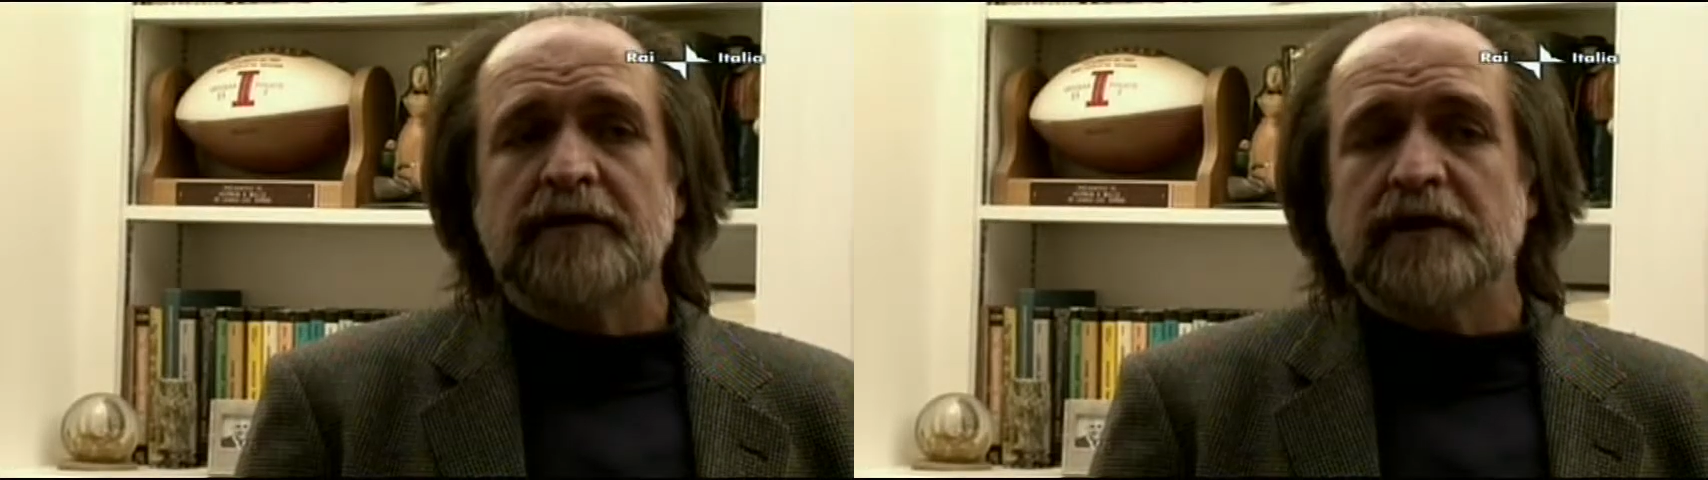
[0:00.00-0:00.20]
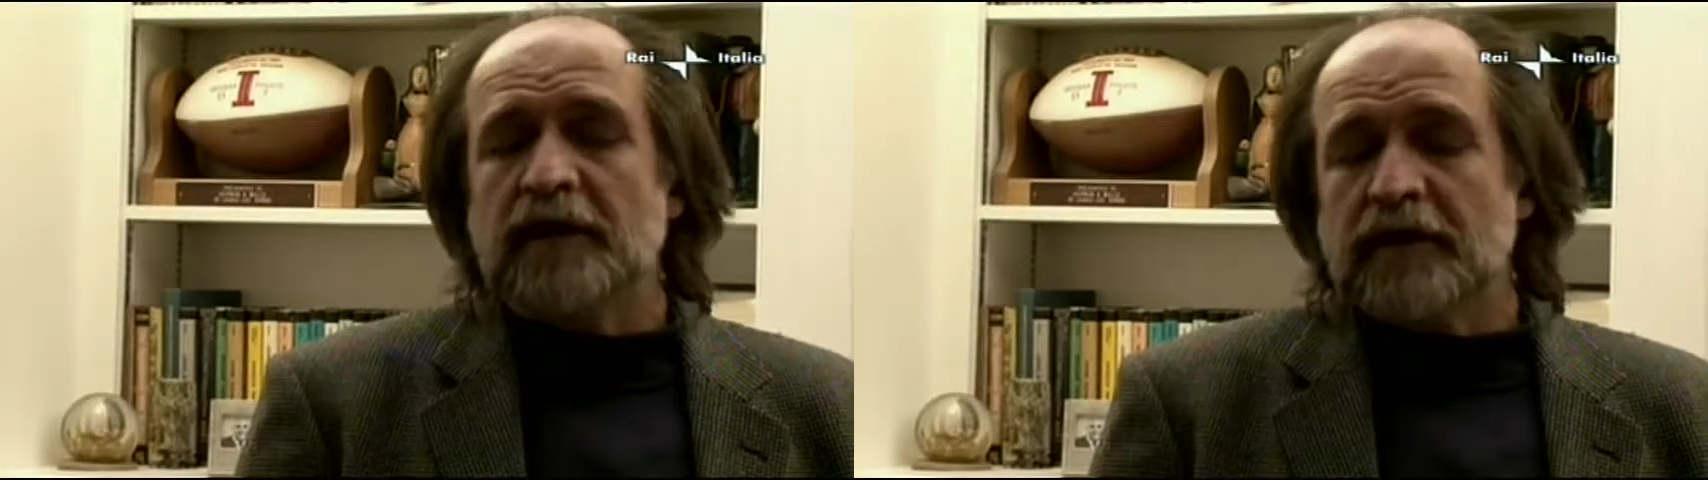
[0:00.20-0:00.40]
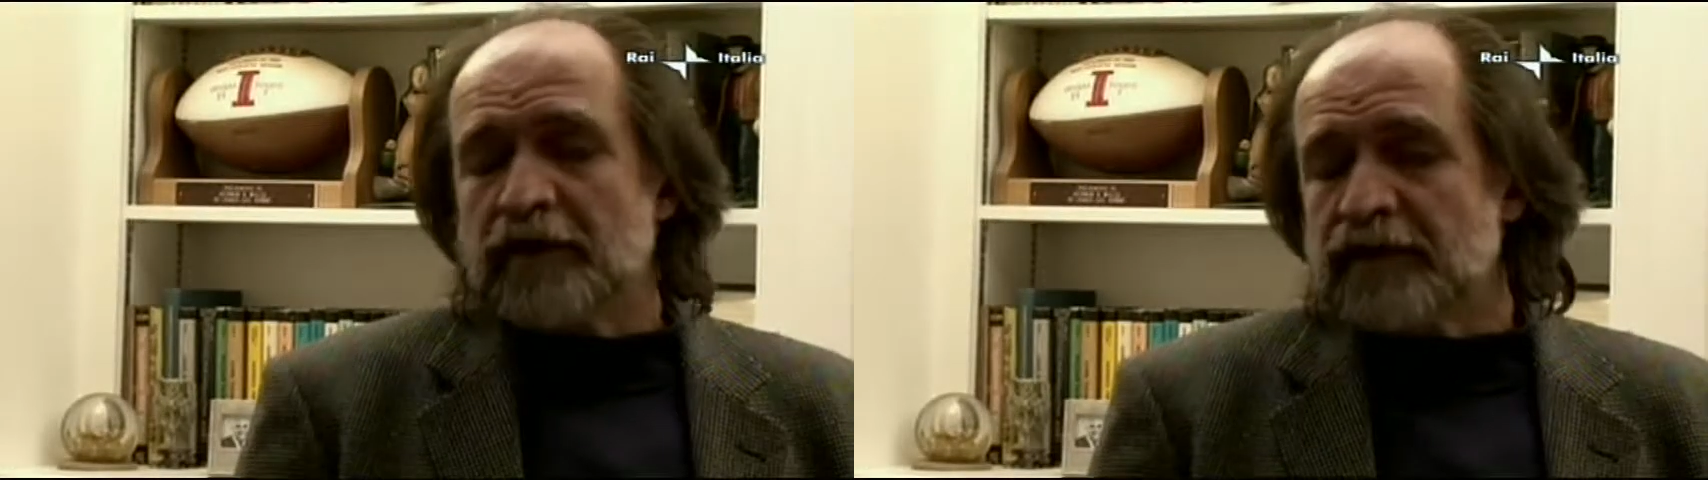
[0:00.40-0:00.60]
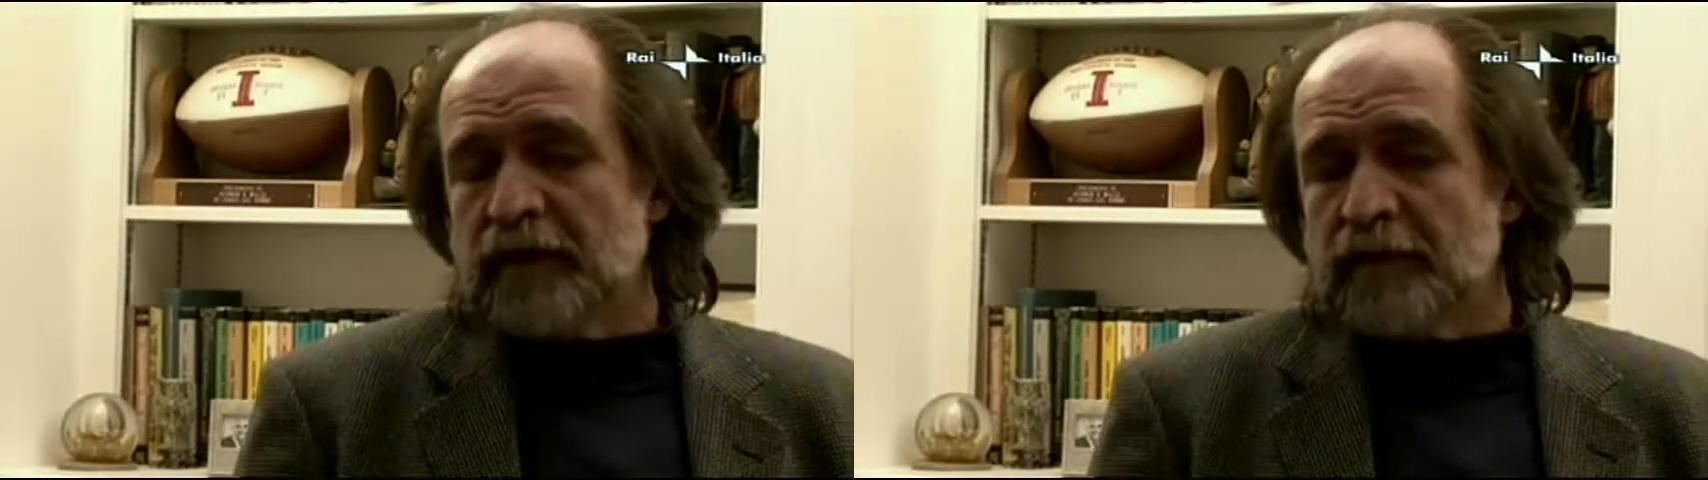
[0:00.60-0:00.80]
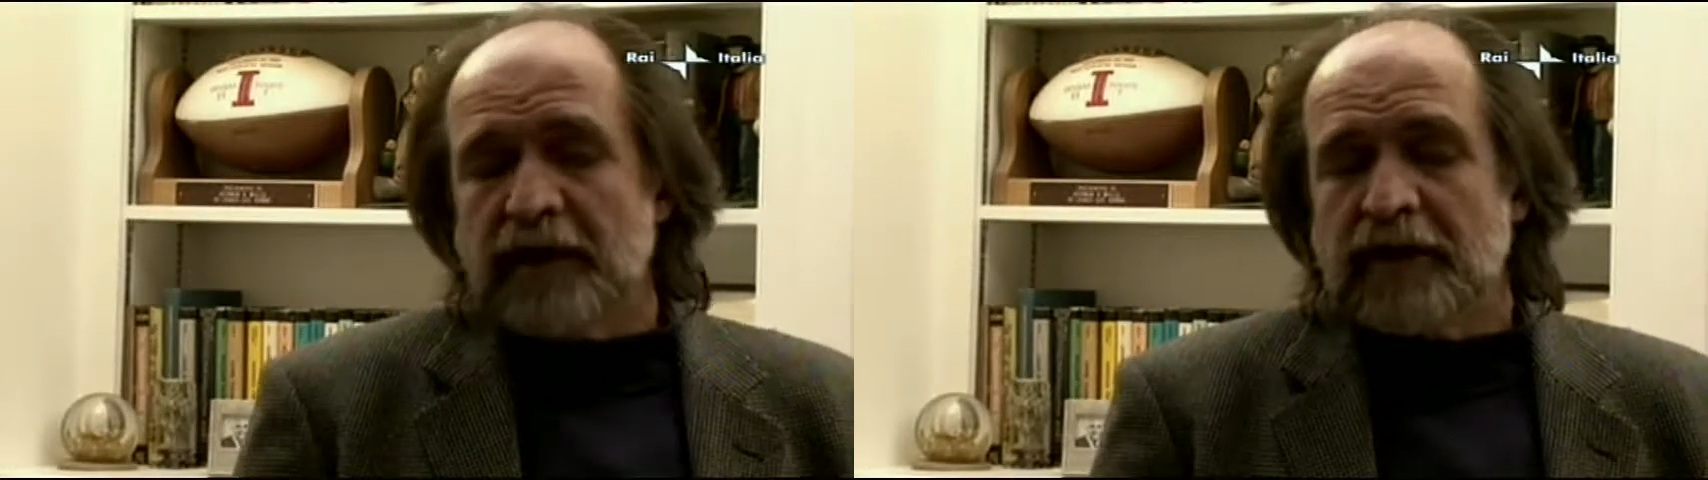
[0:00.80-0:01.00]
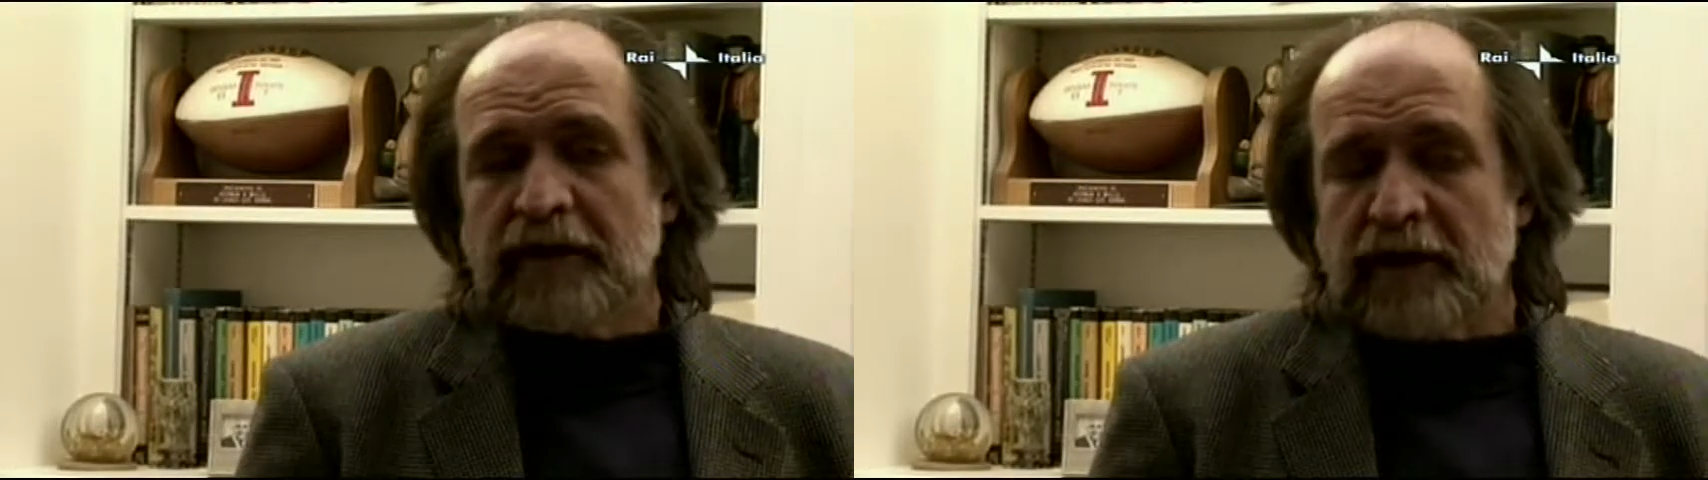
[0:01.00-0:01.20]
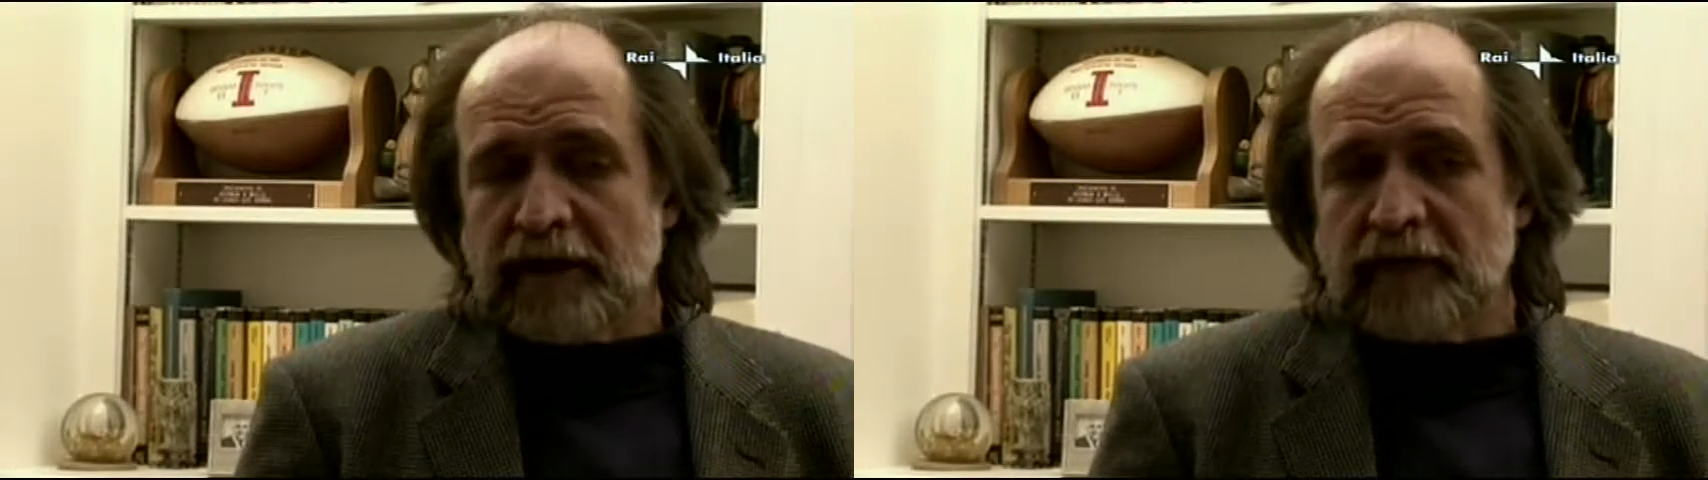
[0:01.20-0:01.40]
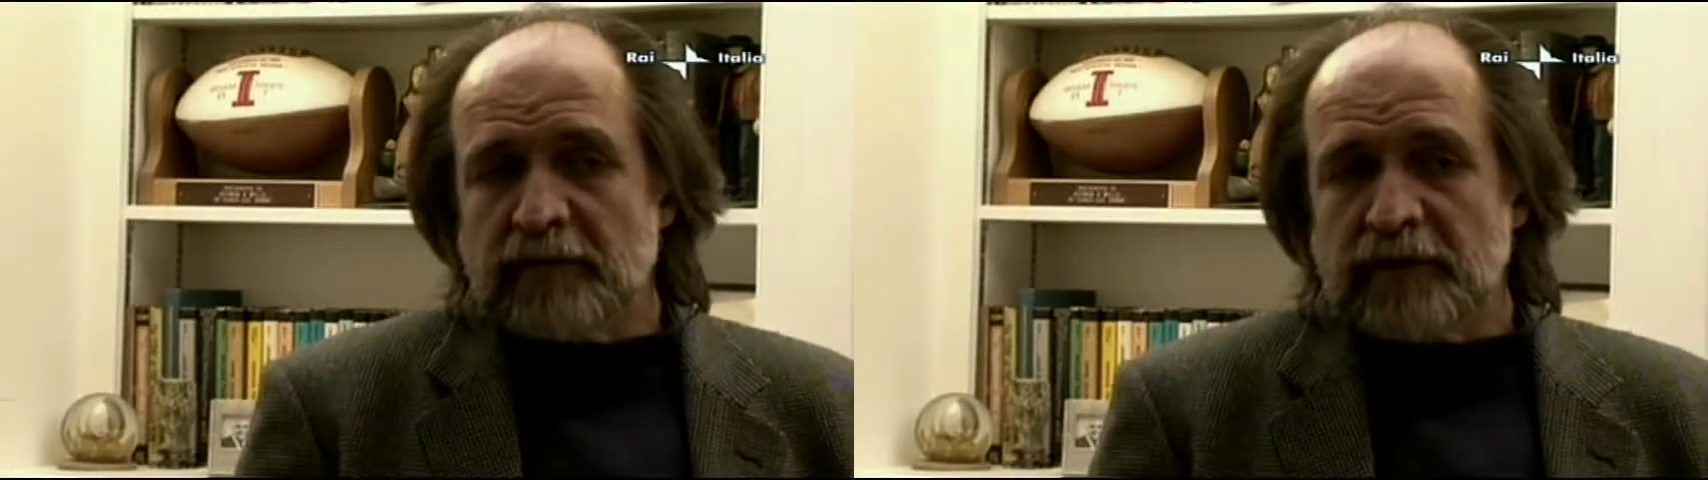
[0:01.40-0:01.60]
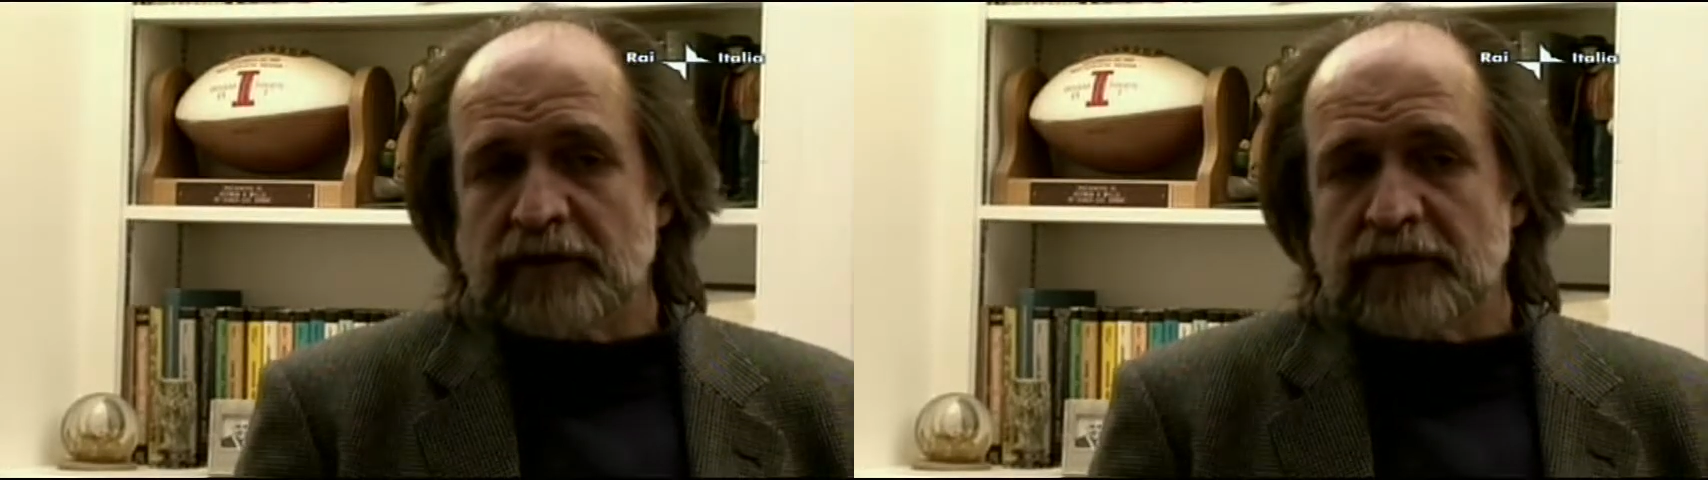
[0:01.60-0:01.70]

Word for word: nel Nord America e nel